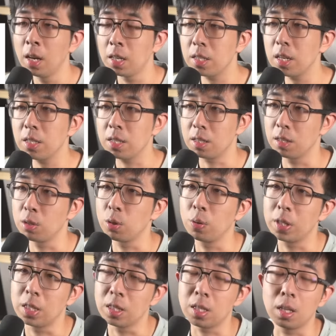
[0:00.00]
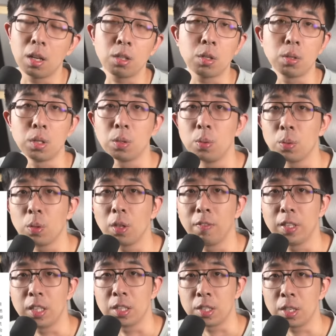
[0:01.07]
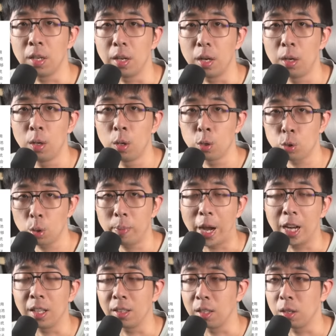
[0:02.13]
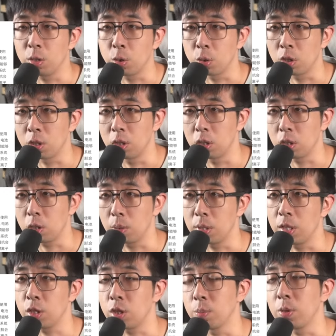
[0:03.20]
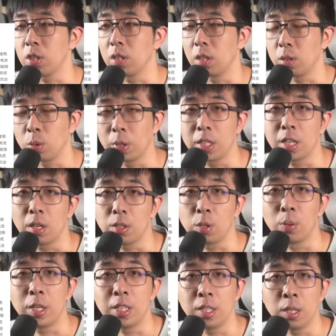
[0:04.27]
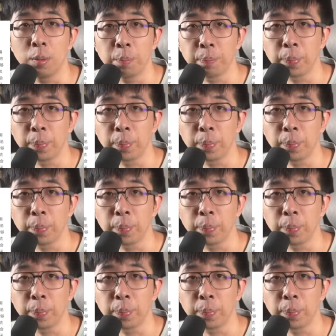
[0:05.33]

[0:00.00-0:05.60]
这其实就会影响到手机工作的稳定性了。说白了呢，就是手机时不时的就会强制关机。